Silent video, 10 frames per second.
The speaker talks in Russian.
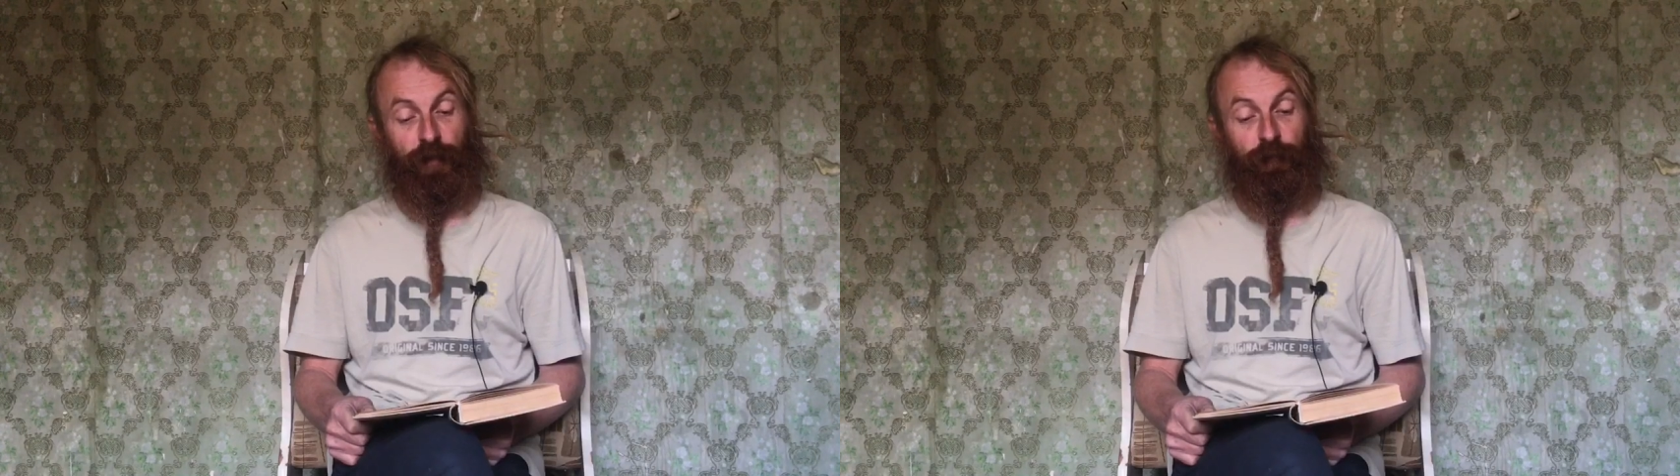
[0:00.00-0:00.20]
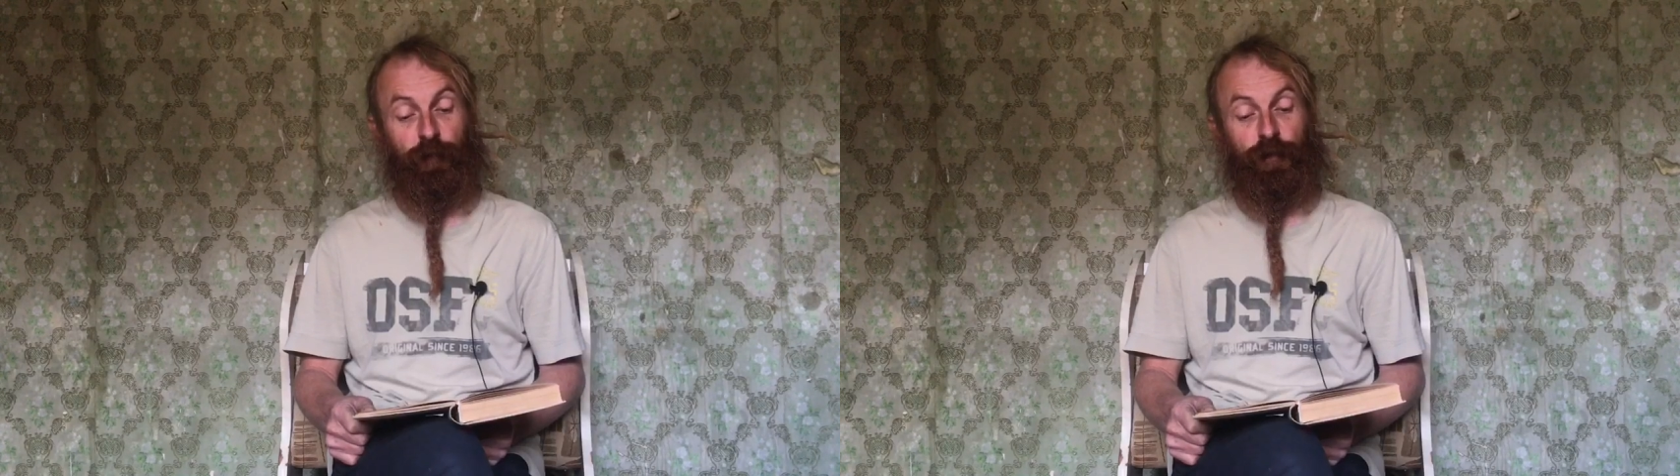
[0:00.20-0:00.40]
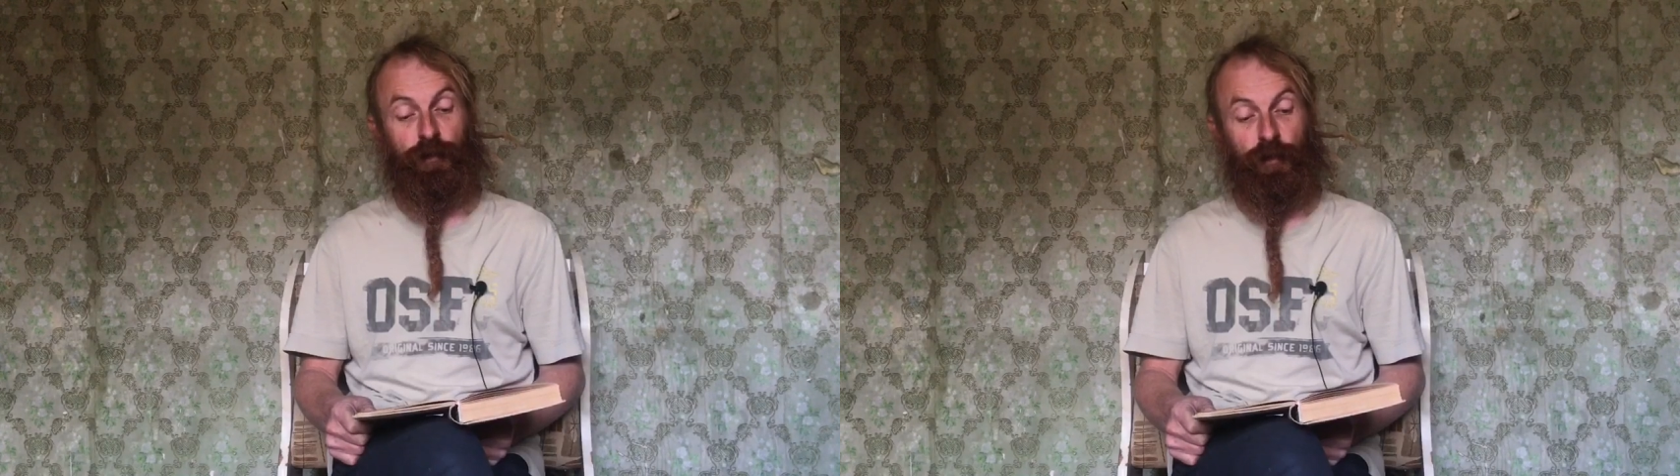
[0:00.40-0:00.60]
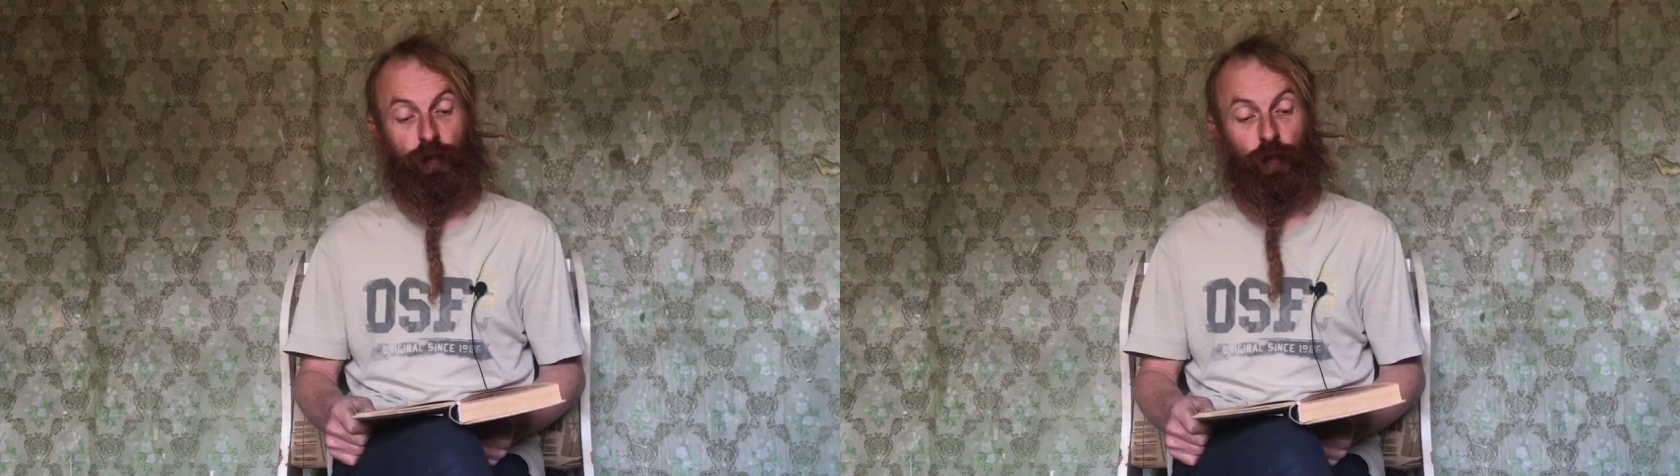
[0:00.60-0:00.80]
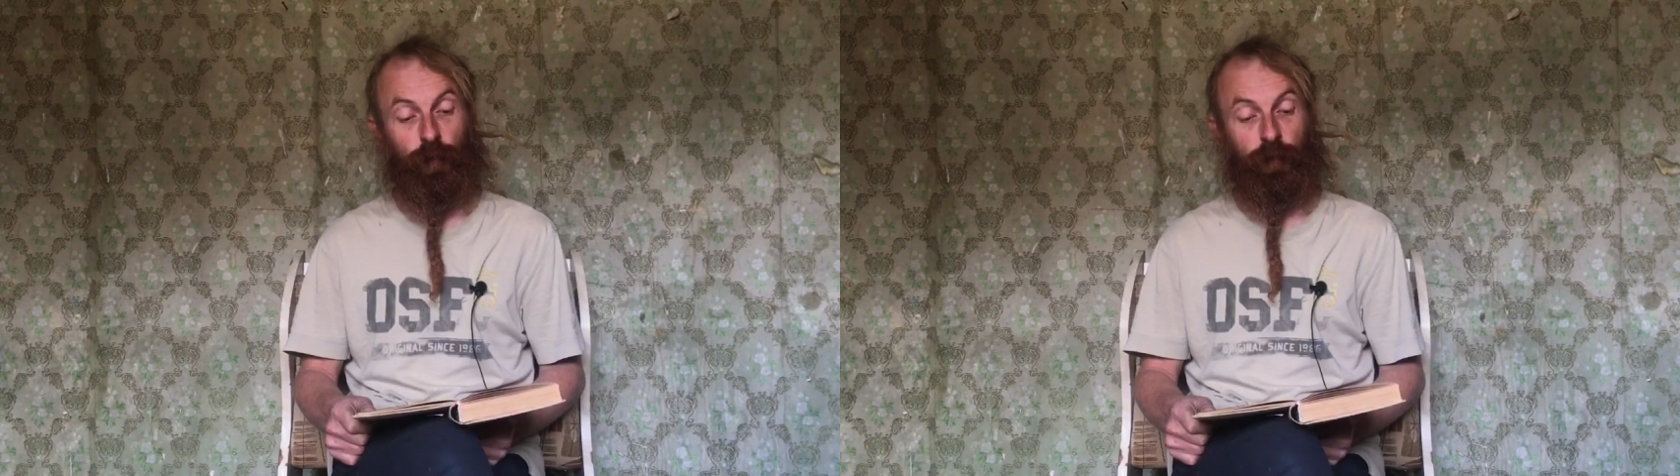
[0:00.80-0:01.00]
Вот ты,
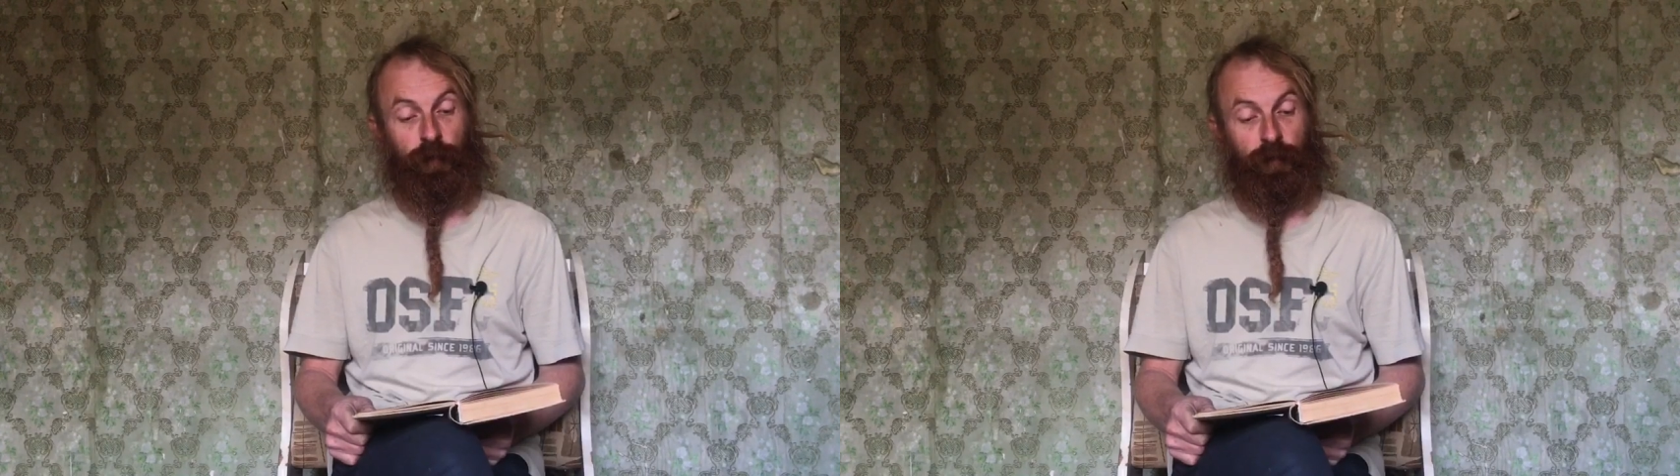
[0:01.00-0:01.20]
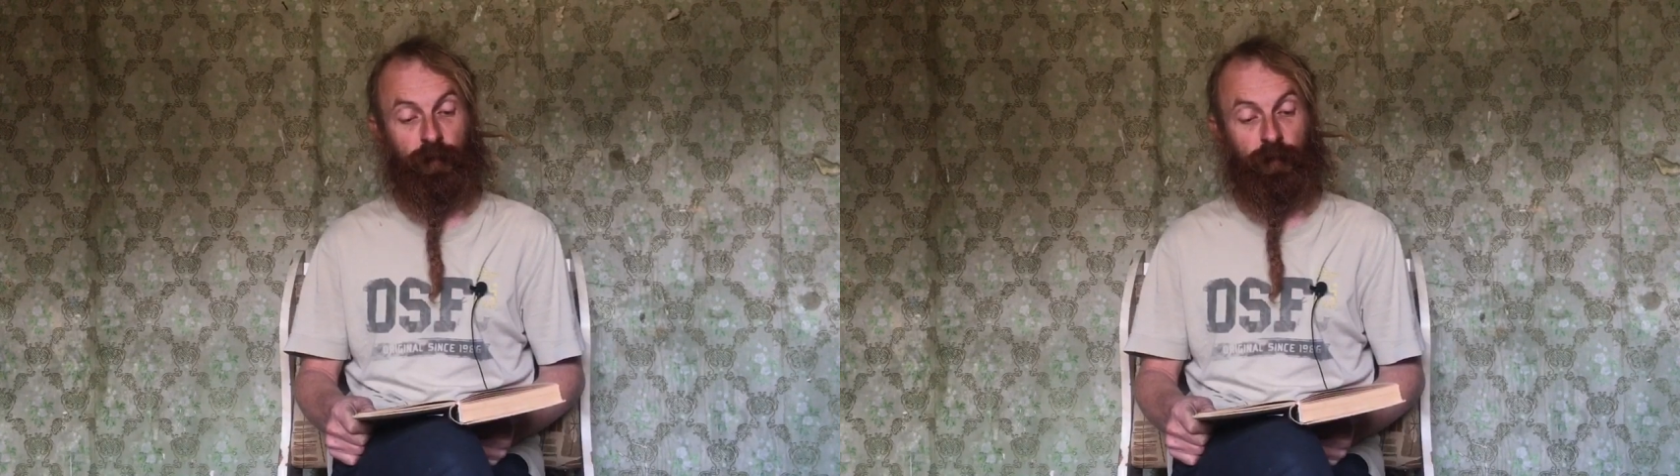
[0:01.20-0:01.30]
кум».